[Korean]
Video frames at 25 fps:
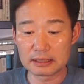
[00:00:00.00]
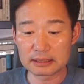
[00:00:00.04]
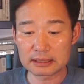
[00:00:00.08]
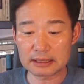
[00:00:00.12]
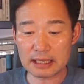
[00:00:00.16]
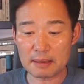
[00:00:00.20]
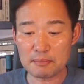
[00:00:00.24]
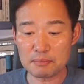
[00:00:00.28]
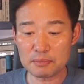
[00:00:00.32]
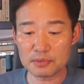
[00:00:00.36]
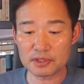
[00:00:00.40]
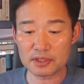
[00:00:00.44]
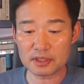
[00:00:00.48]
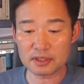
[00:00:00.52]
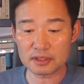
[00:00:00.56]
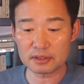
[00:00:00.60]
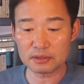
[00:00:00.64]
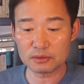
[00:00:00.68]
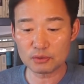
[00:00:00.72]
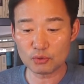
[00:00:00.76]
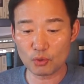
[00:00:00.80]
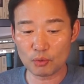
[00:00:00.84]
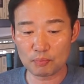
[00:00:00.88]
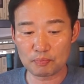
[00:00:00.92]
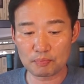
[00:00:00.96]

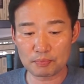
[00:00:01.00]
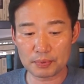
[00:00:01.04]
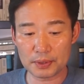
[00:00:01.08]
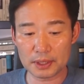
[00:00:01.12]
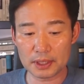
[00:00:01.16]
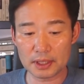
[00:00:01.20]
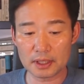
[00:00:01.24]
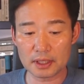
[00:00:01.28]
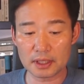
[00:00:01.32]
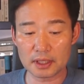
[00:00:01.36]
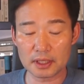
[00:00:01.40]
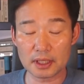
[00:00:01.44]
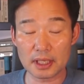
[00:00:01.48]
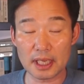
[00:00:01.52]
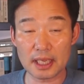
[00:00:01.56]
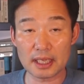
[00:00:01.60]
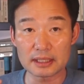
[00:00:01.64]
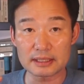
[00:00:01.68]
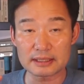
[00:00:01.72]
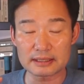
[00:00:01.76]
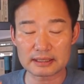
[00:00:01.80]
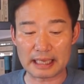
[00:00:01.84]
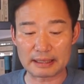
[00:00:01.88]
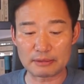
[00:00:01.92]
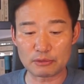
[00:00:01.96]
3층
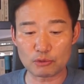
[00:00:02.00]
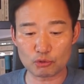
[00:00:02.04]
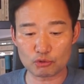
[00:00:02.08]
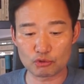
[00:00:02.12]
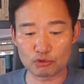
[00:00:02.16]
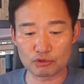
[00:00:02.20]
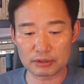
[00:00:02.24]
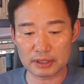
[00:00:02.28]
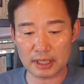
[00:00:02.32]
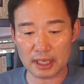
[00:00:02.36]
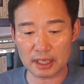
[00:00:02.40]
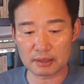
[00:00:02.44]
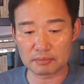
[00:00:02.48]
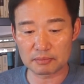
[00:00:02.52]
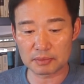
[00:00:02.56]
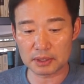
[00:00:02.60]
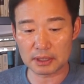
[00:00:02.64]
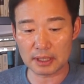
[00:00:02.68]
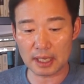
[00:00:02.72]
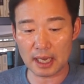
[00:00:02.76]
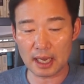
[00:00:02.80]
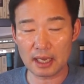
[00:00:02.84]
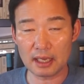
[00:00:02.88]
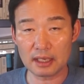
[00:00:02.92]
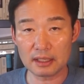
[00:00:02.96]
높이의
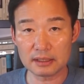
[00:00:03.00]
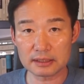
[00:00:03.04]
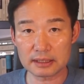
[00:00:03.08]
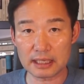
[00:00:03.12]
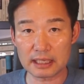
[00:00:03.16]
단독주택입니다.